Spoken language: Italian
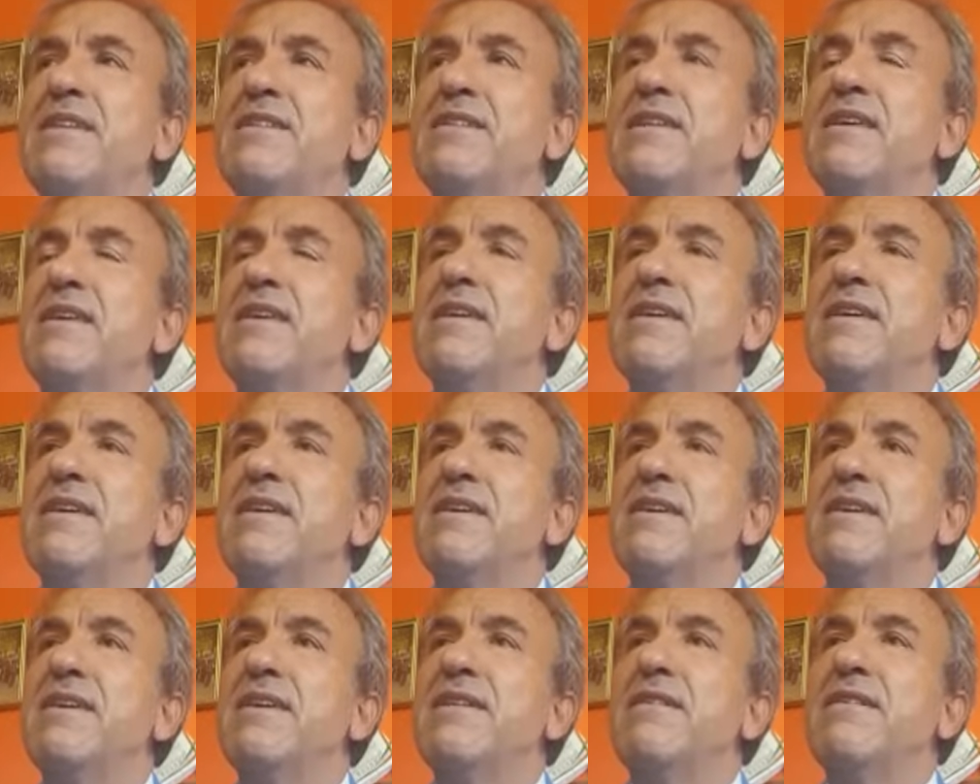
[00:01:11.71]

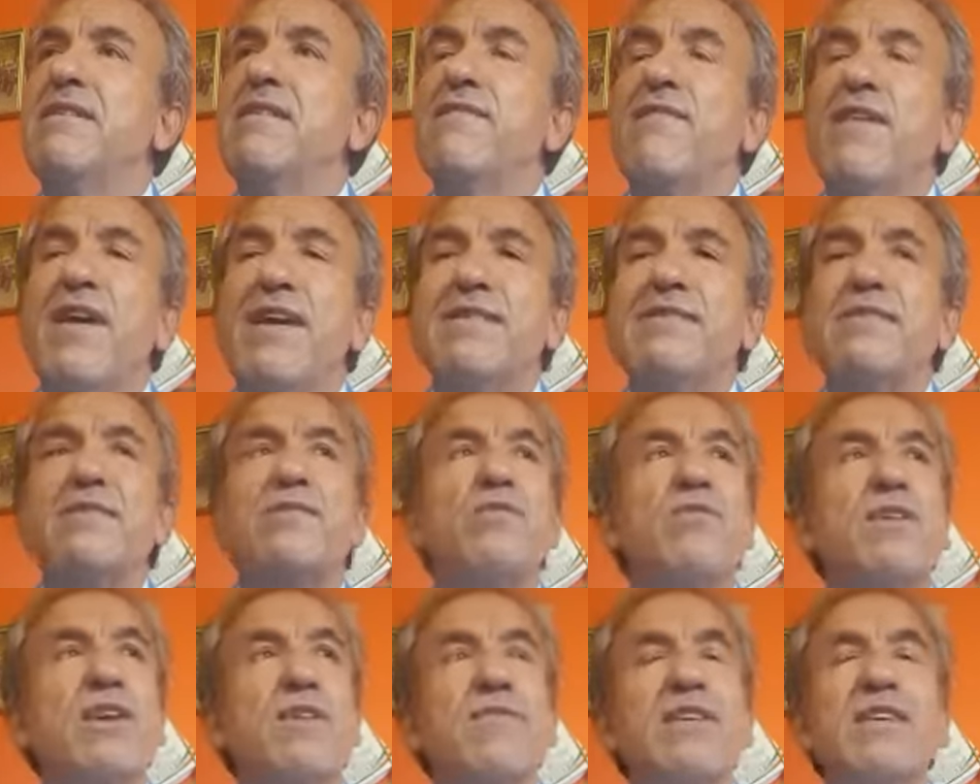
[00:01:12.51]
di rifarsi
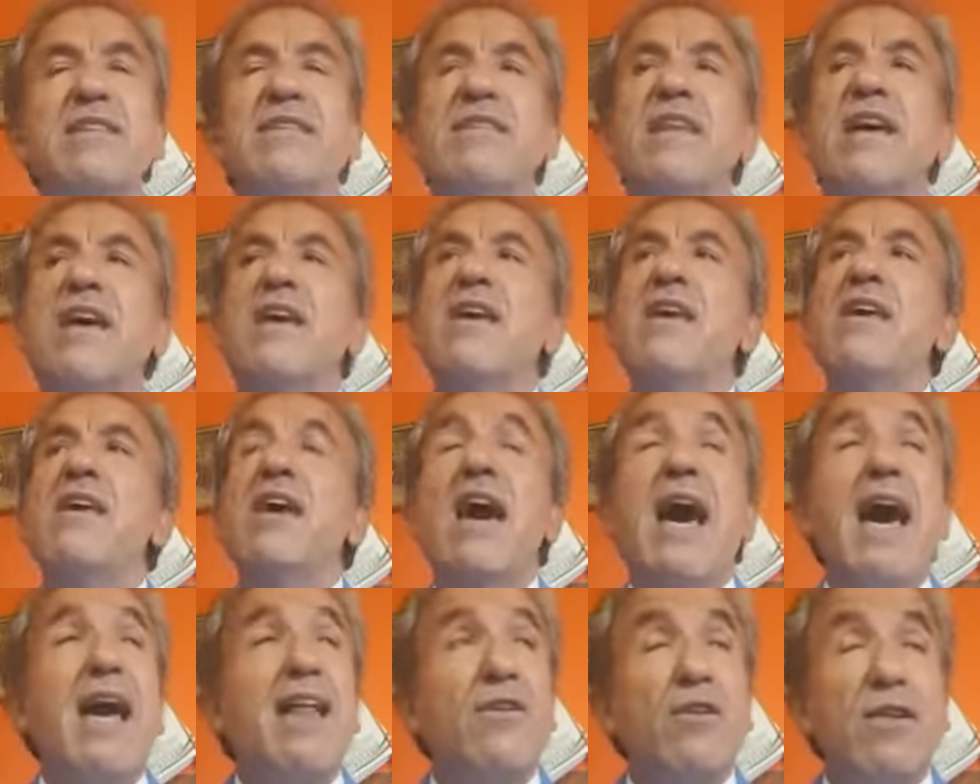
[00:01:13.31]
una vita
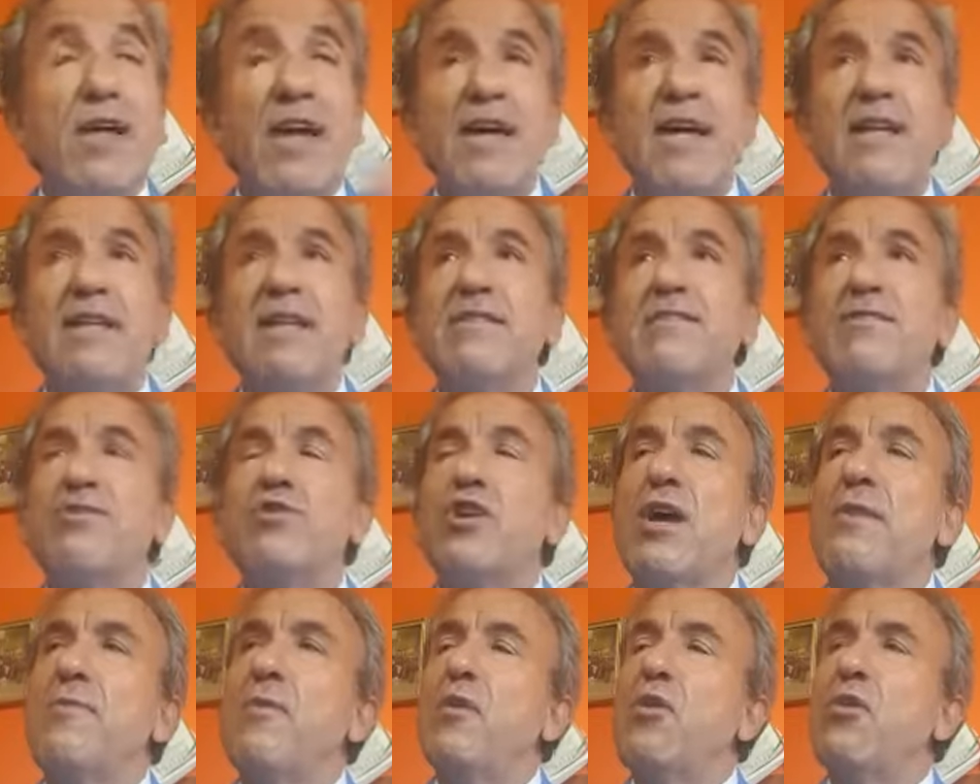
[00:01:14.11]
al, eh,
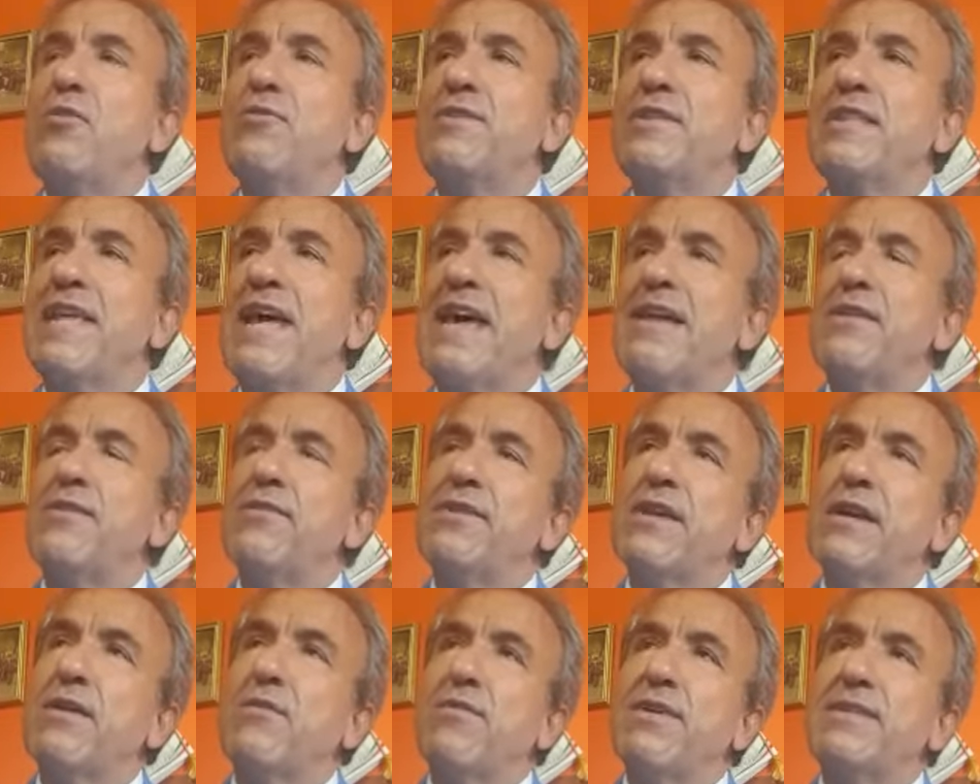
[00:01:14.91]
diciamo, lontano
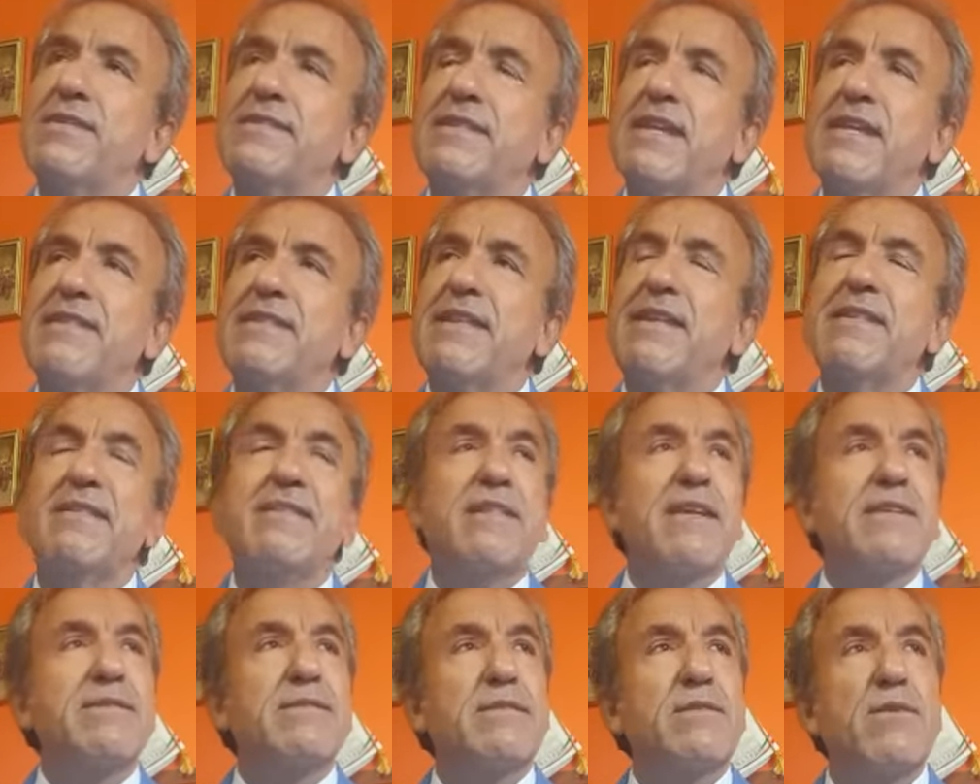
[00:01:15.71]
da queste
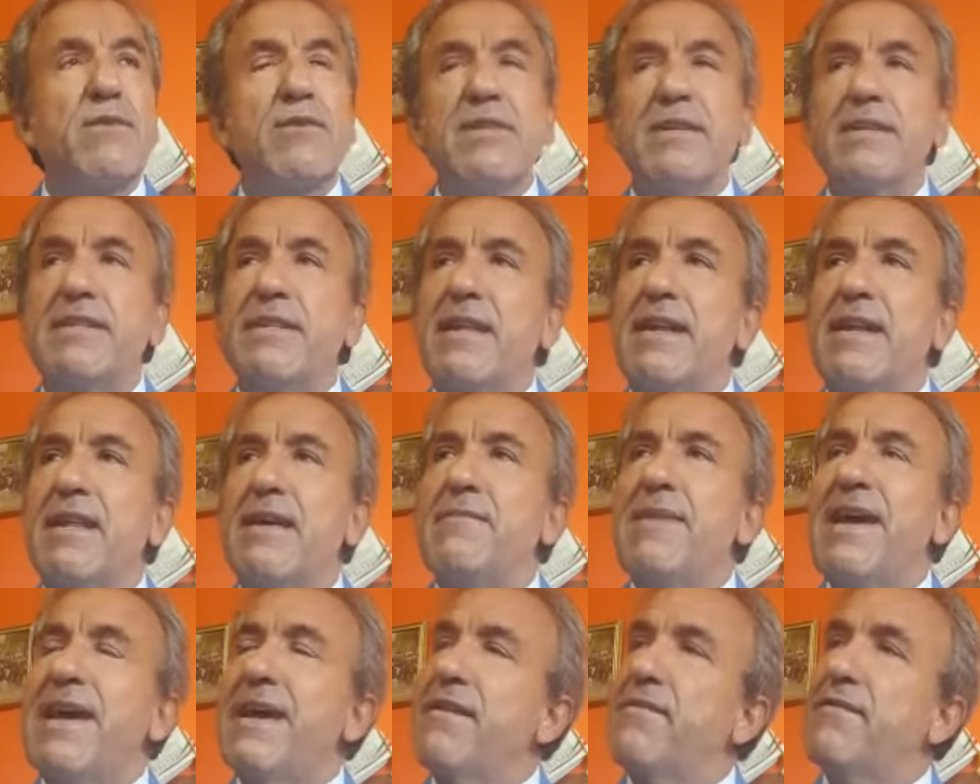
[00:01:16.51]
tentazioni della
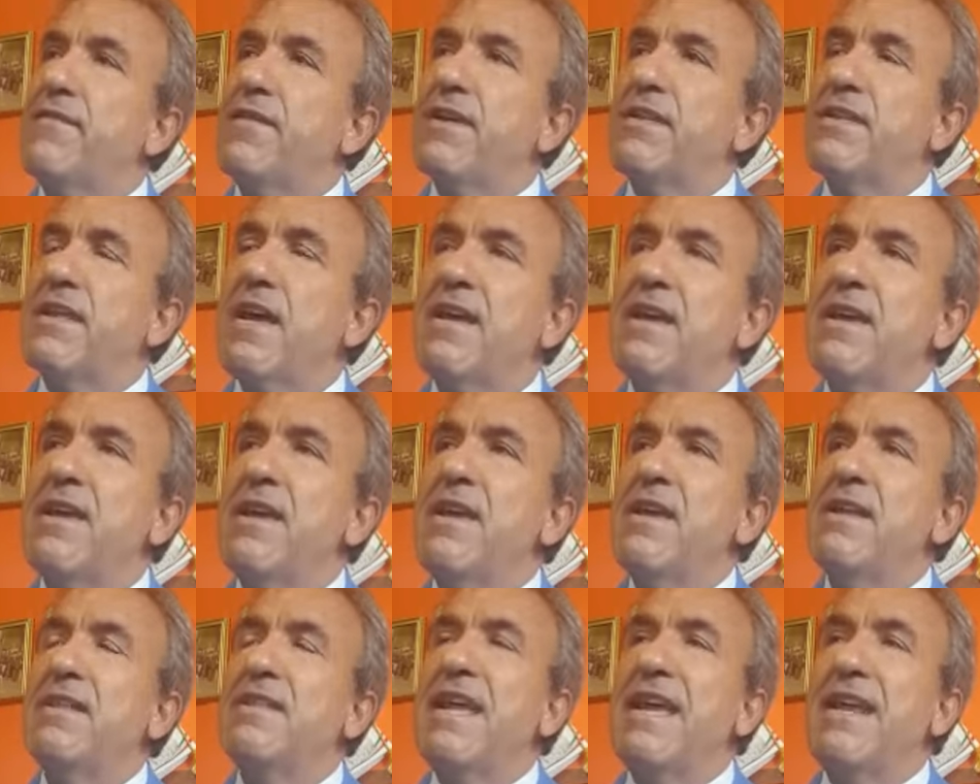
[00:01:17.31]
mafia, dai,
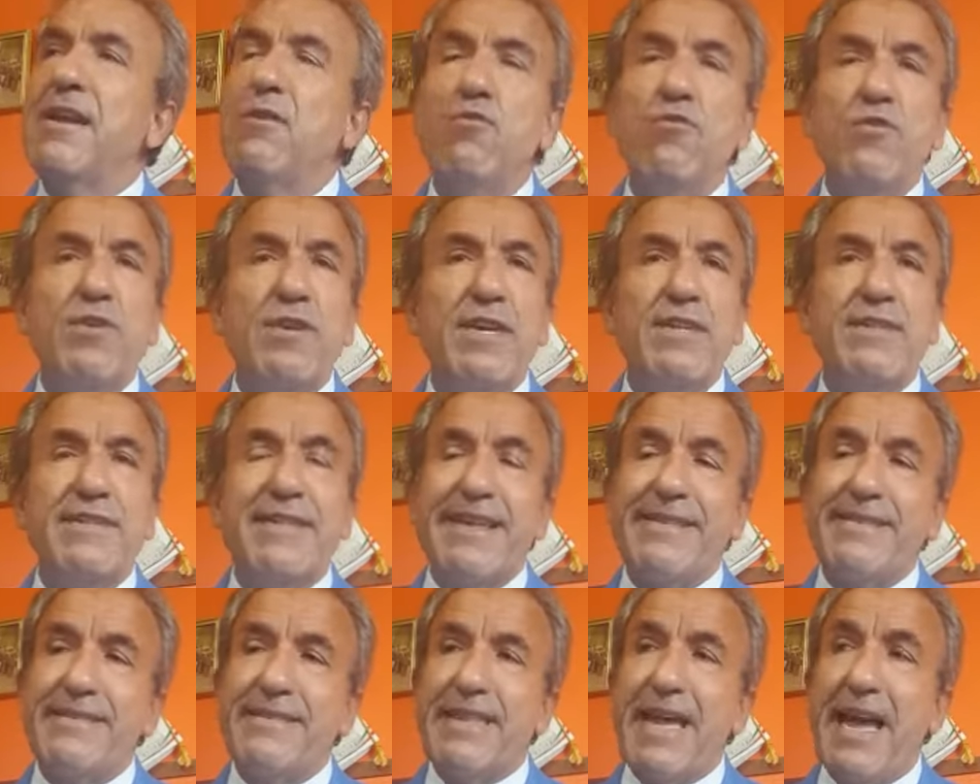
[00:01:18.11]
dai, lunghi
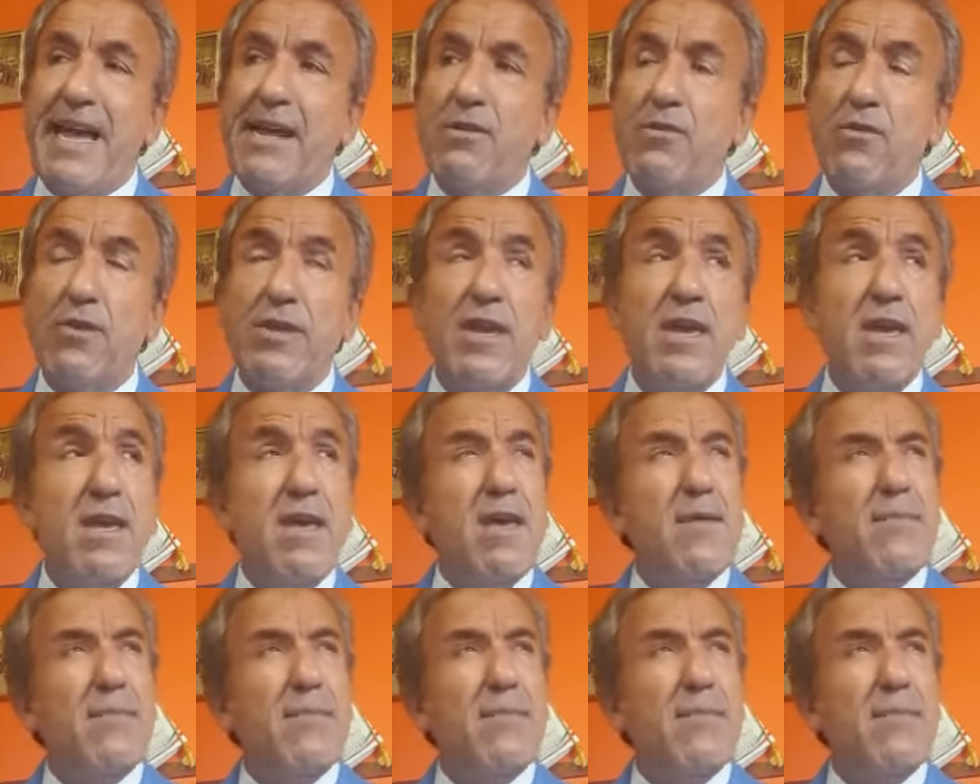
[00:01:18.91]
tentacoli.